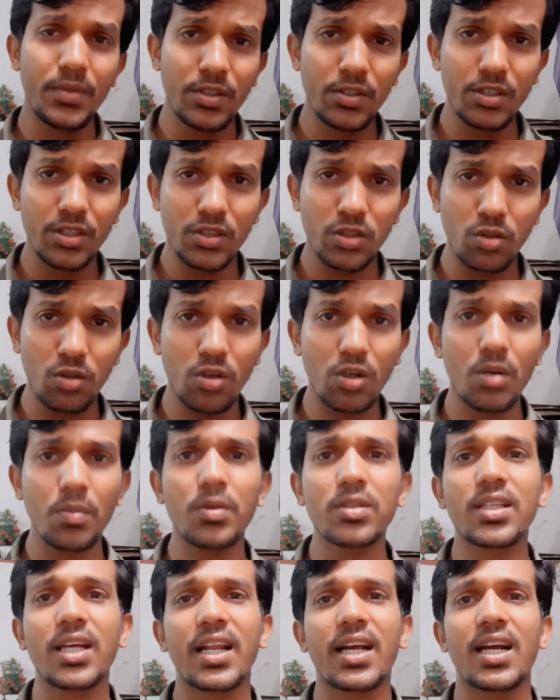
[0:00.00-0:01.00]
ভিডিওটি শুরু করবো
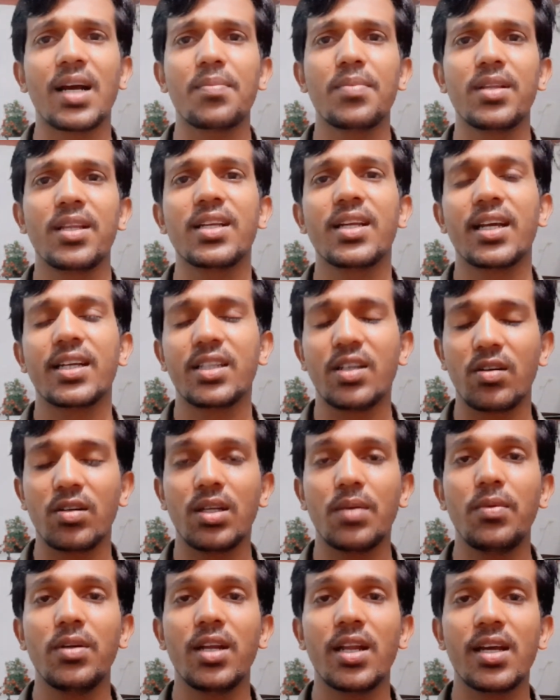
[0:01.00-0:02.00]
তার আগে আপনাদেরকে একটি কথা
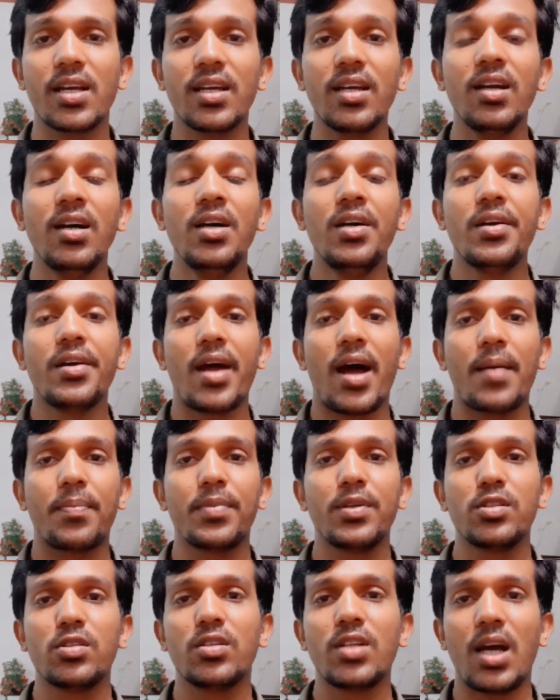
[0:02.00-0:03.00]
বলে রাখি আপনি
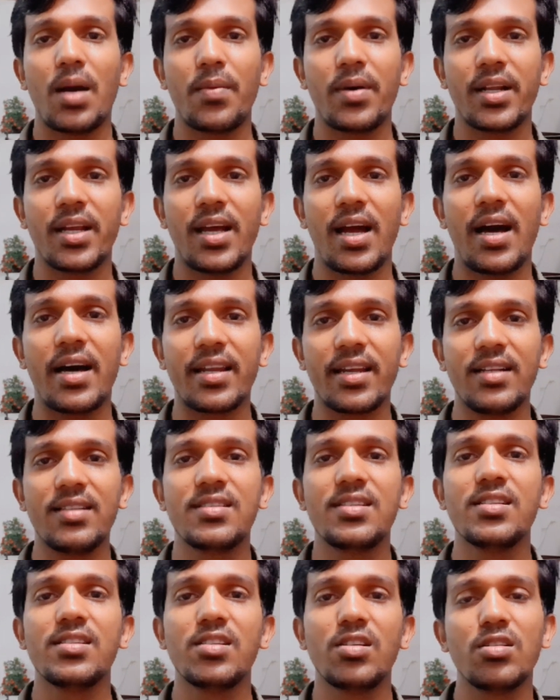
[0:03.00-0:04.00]
যদি আমার এই আর এল
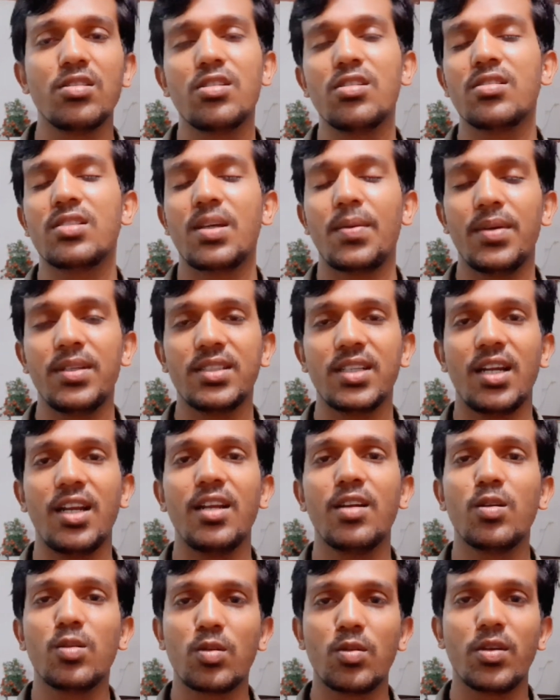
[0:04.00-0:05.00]
সি জিরো জিরো সেভেন চ্যানেল
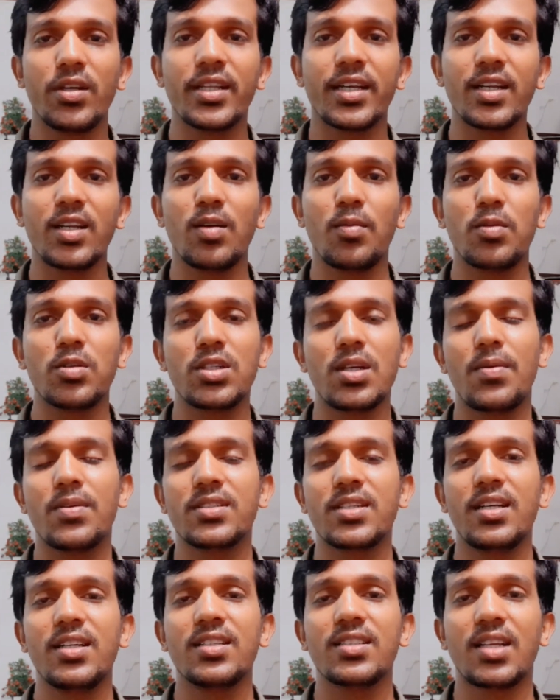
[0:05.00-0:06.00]
নতুন হয়ে থাকেন অবশ্যই আমার
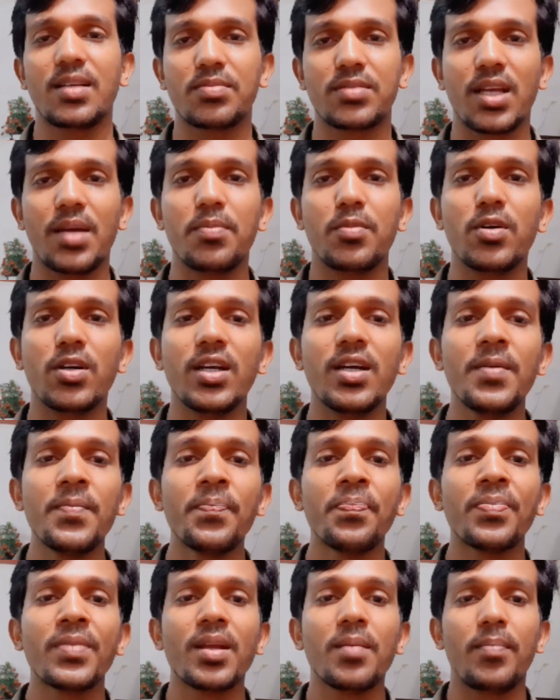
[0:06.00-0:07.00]
চ্যানেলটি সাবস্ক্রাইব করে
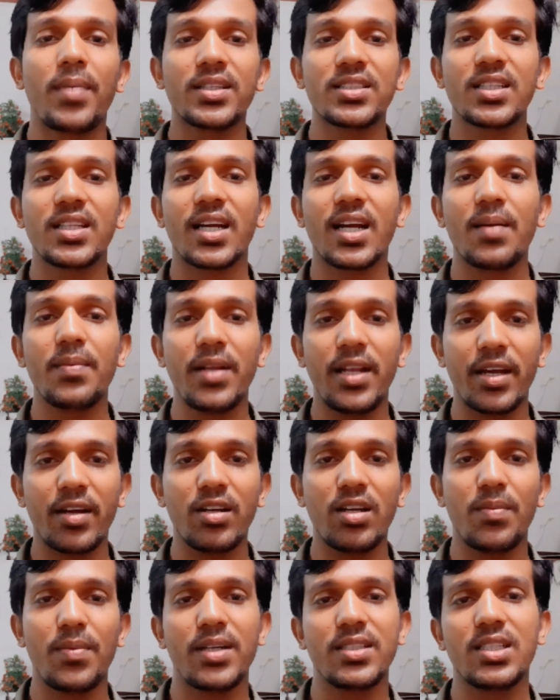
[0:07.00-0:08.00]
পাশে থাকা বেল
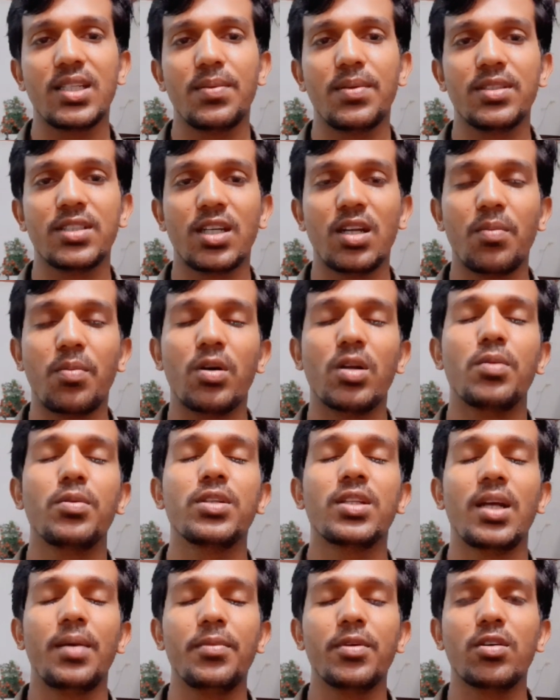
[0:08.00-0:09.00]
আইকনটি বাজিয়ে দেবেন যেন
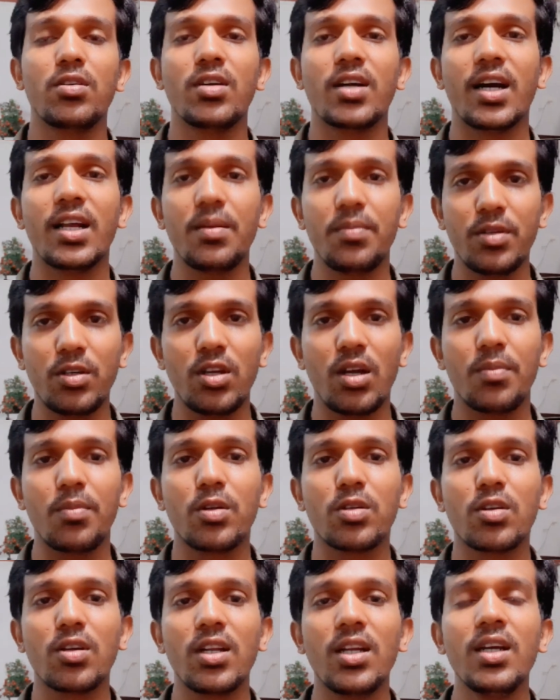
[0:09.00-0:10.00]
পরবর্তীতে আমি কোনো গাড়ি ভিডিও আপলোড
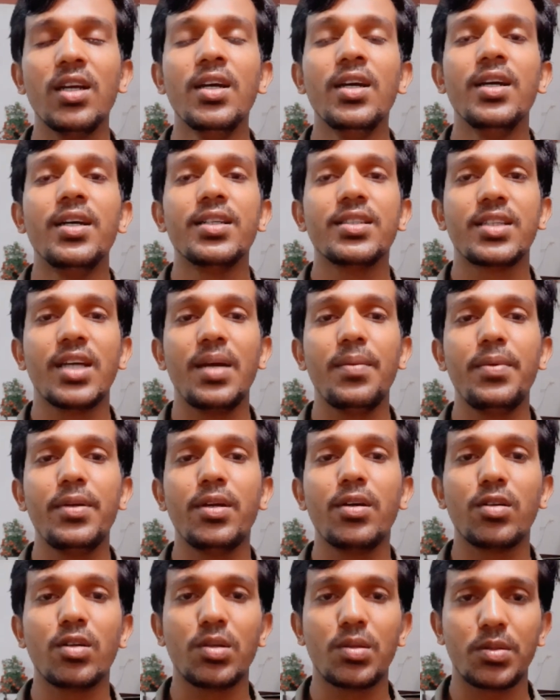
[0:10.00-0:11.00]
করলে সেই ভিডিও
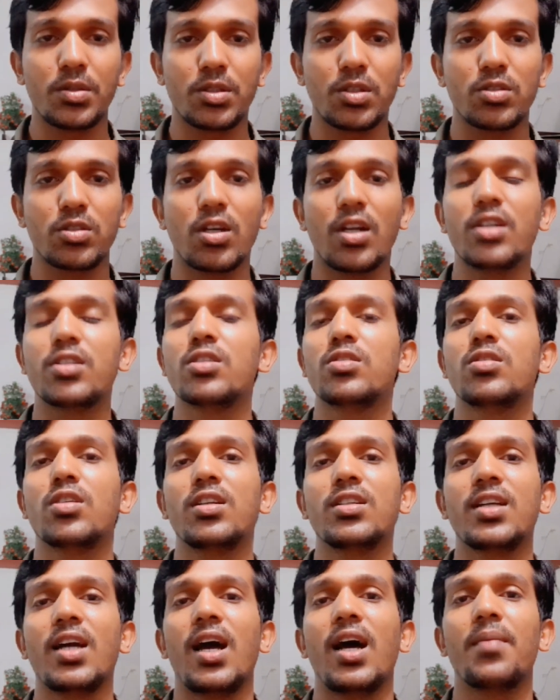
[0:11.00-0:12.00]
নোটিফিকেশন সরাসরি চলে
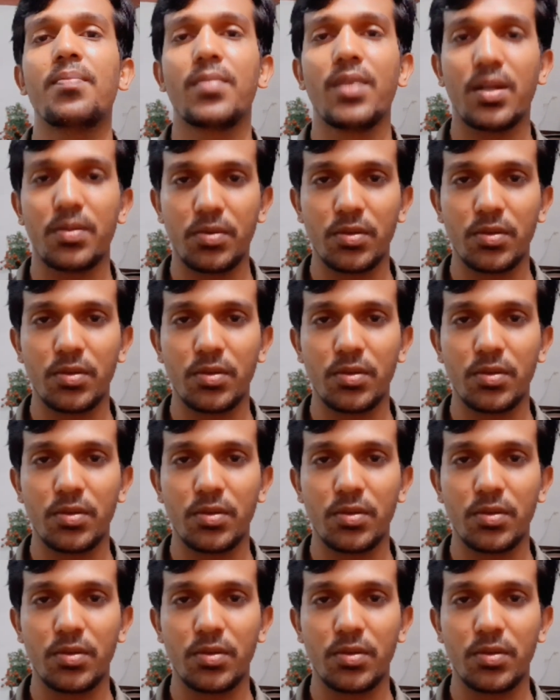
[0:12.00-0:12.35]
যায় আপনার